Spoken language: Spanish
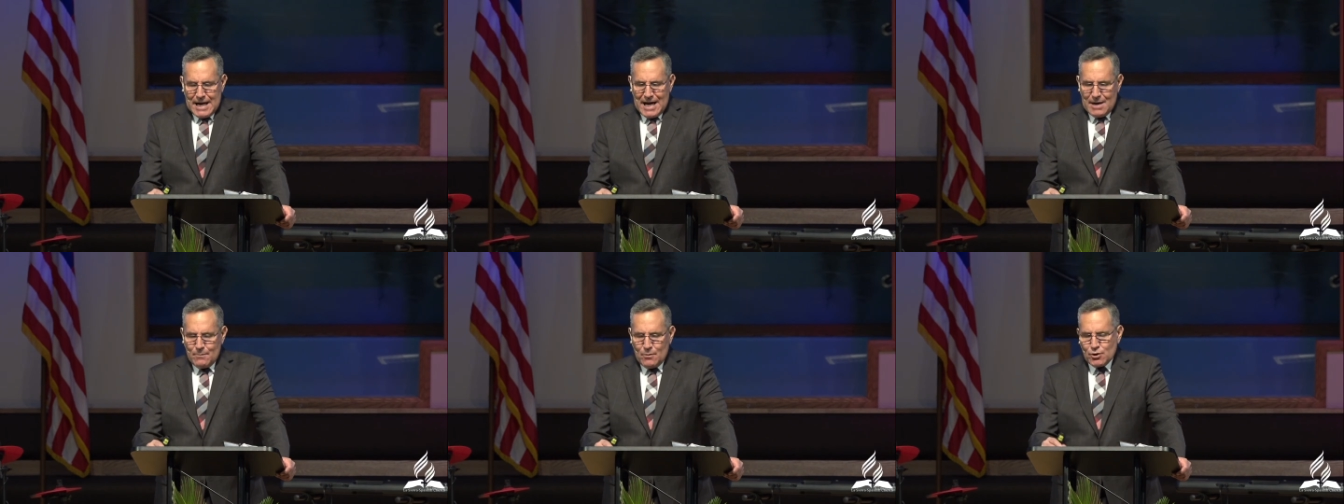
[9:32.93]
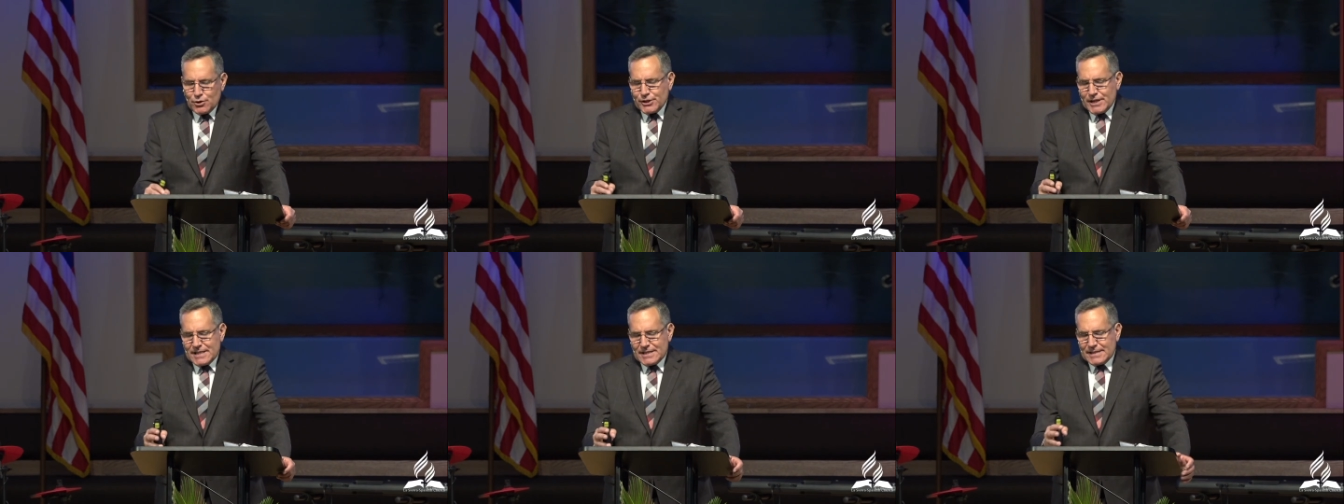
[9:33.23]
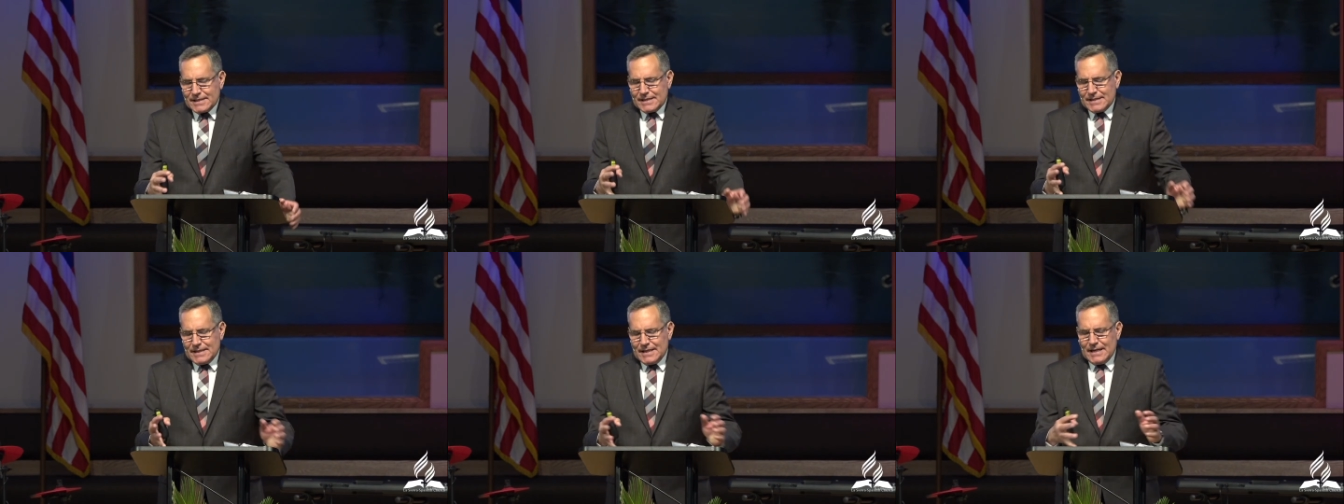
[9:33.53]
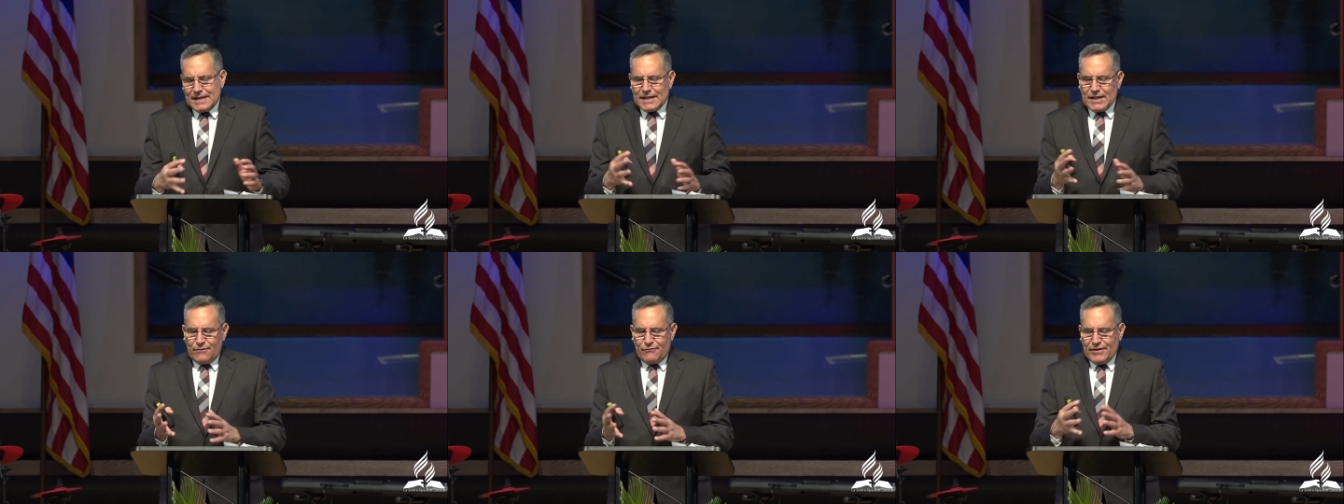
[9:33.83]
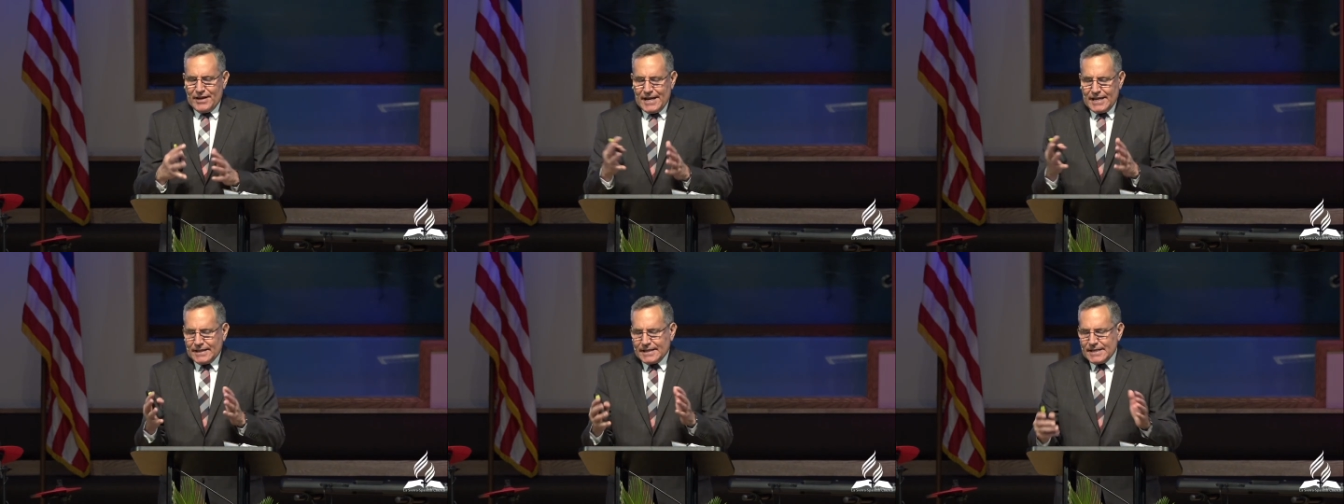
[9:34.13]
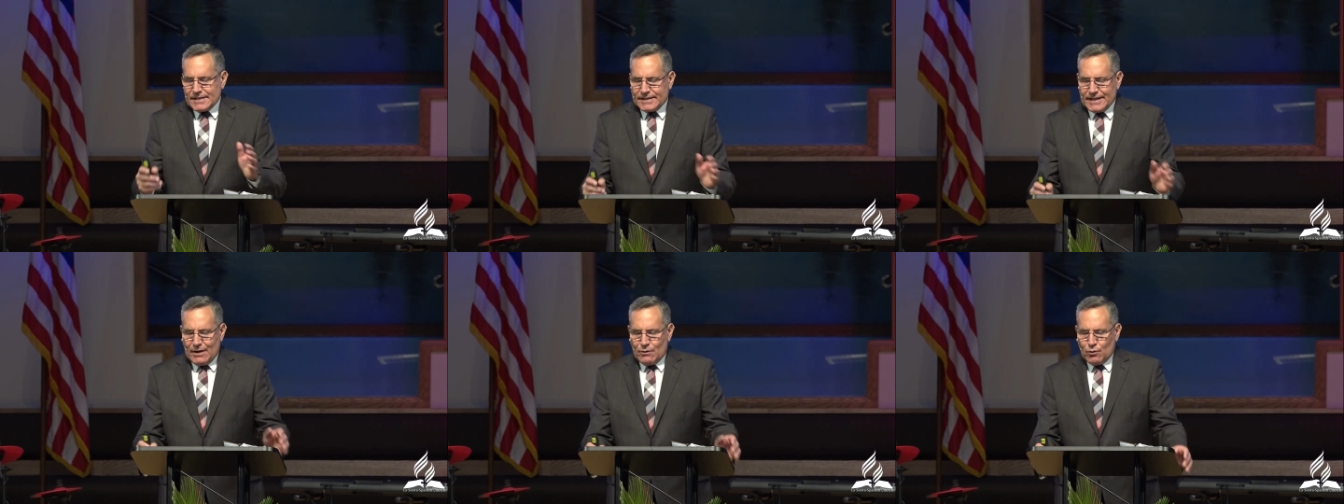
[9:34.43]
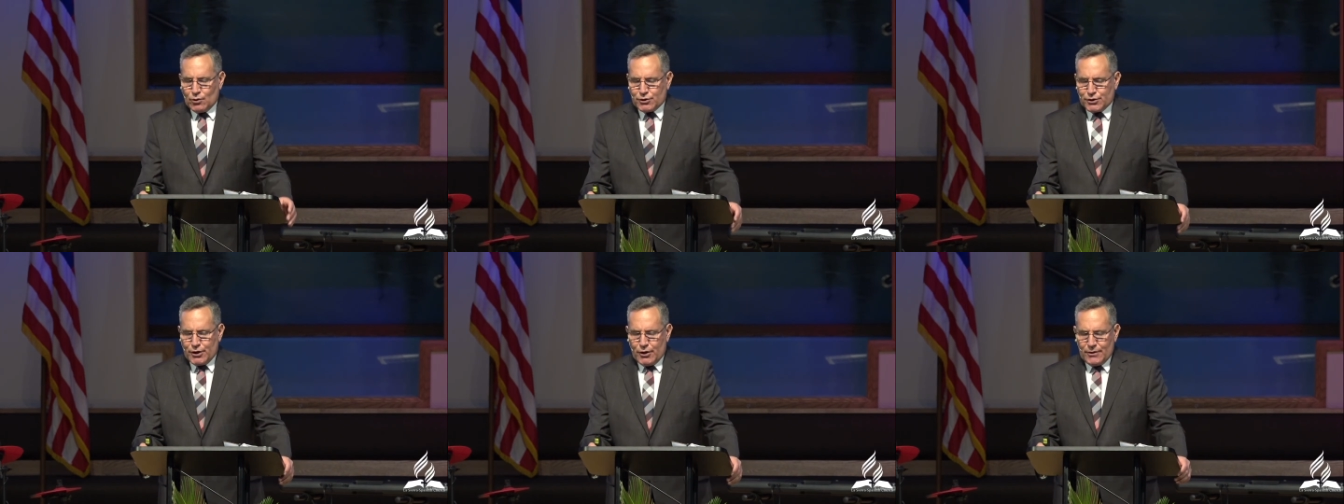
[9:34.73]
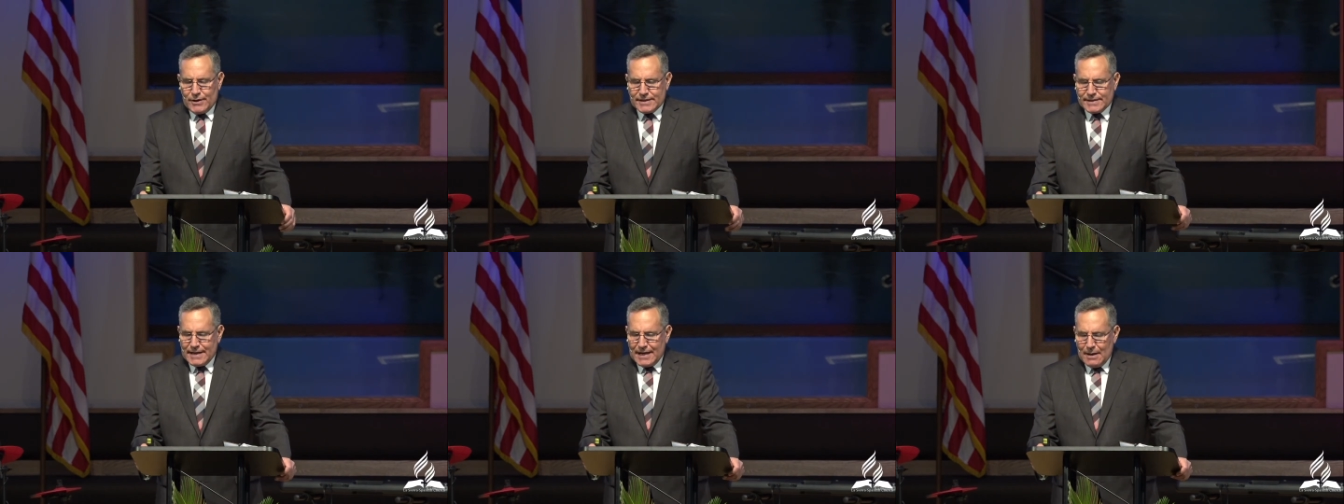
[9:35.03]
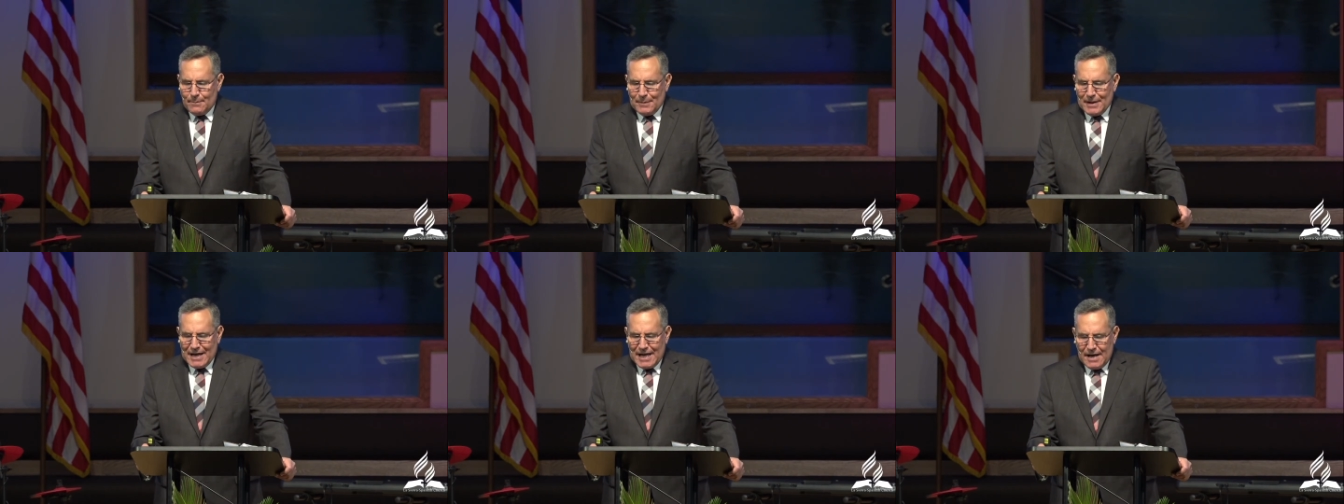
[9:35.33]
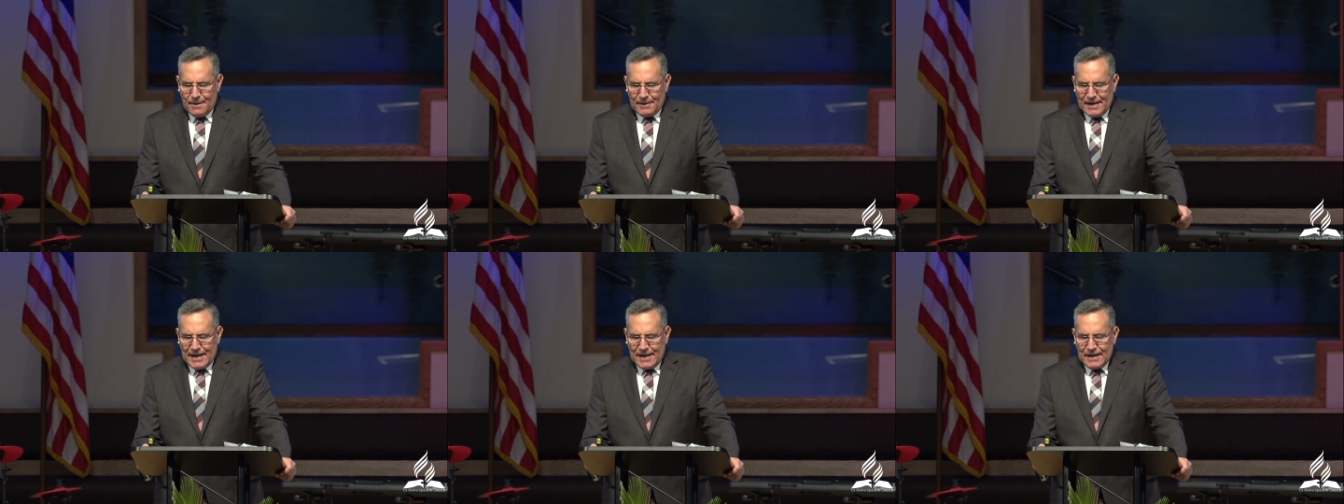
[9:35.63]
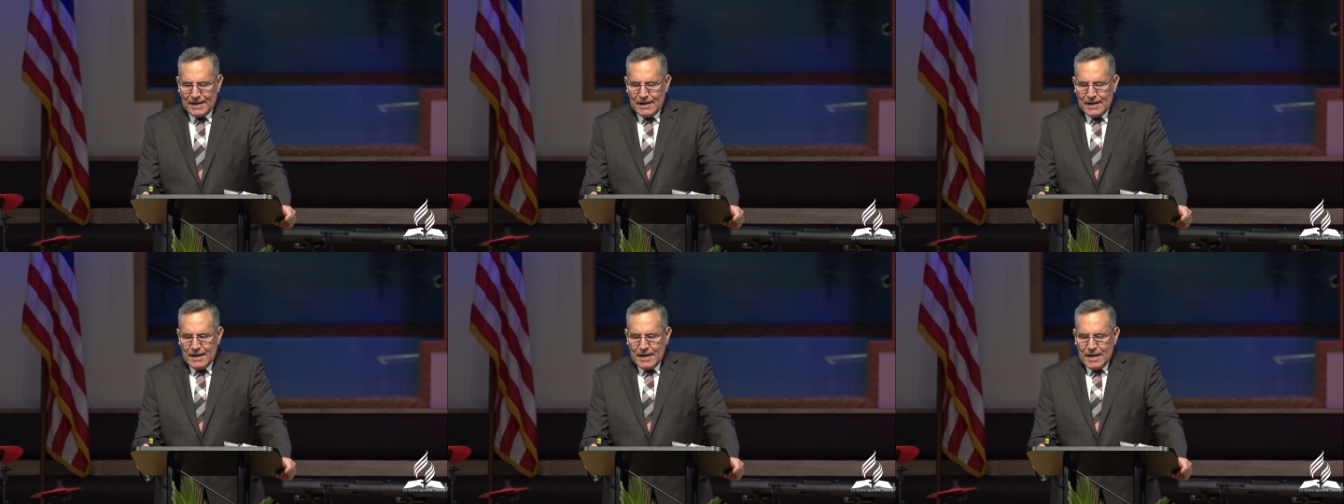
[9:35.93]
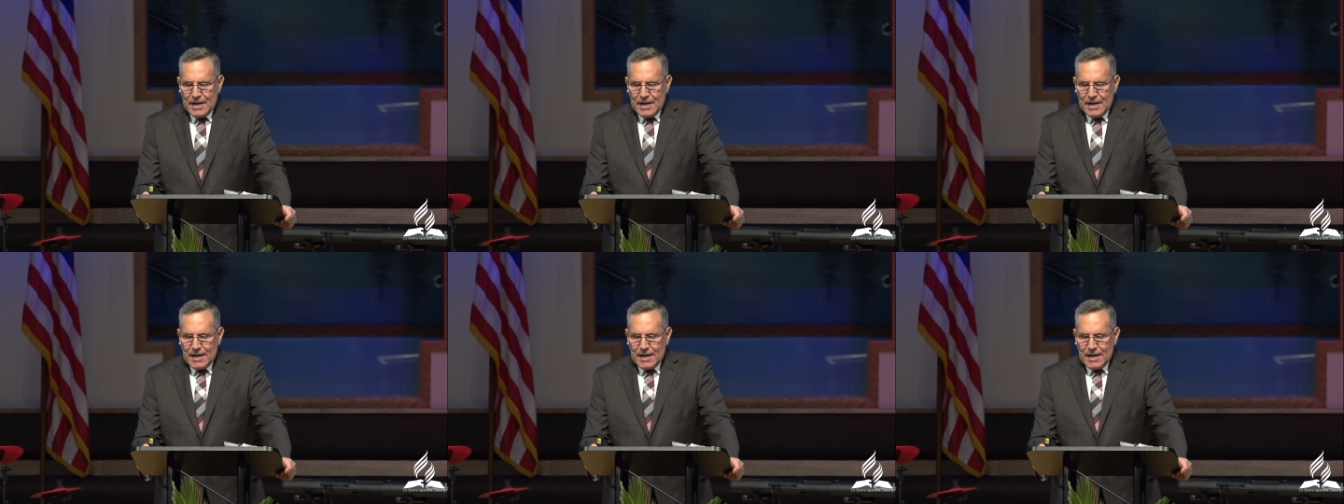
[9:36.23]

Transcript: Hay muchas eh, diferentes traducciones a la palabra,